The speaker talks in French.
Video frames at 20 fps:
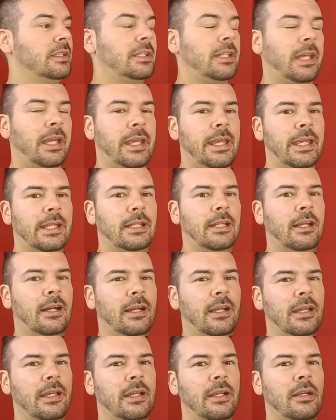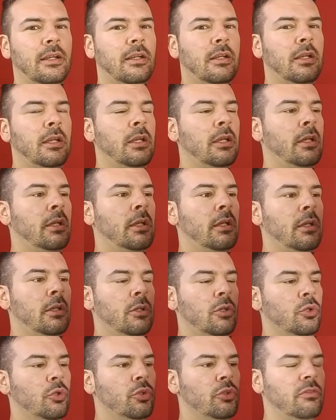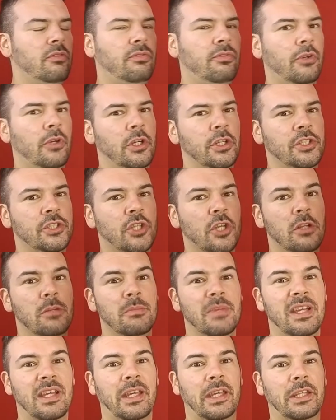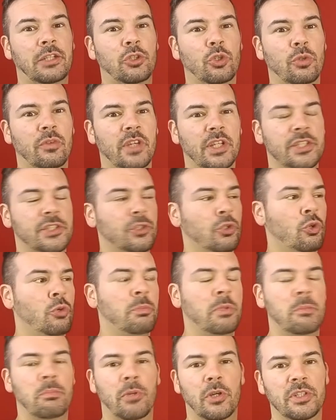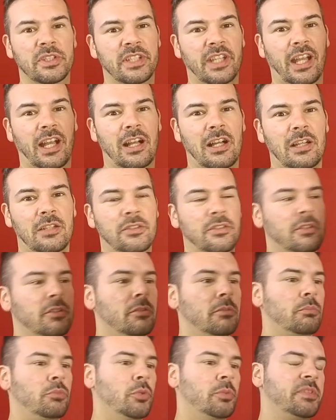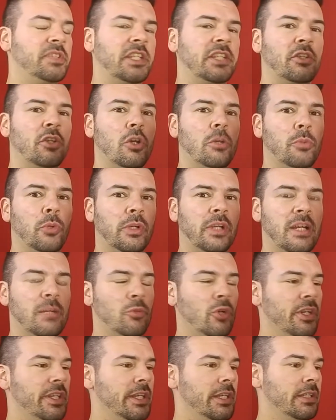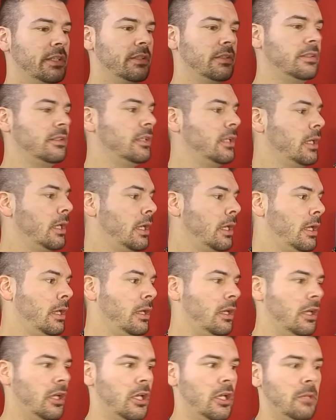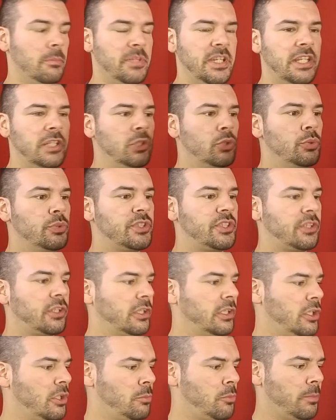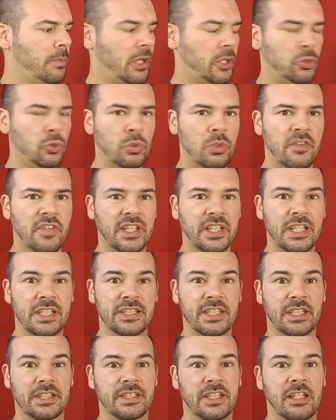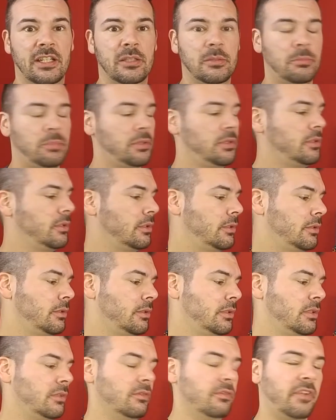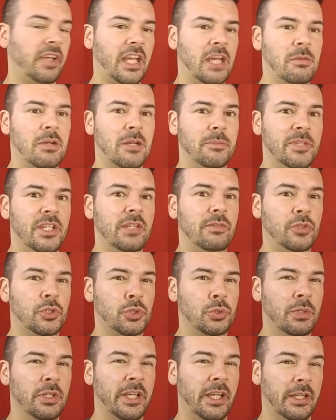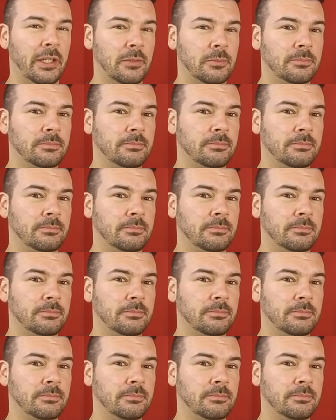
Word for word: très clair, une feuille seulement recto-verso, puis pas une grande, plus petite un peu que la moyenne. Euh, bien illustré un peu partout avec des exemples. Vraiment bien fichu les règles.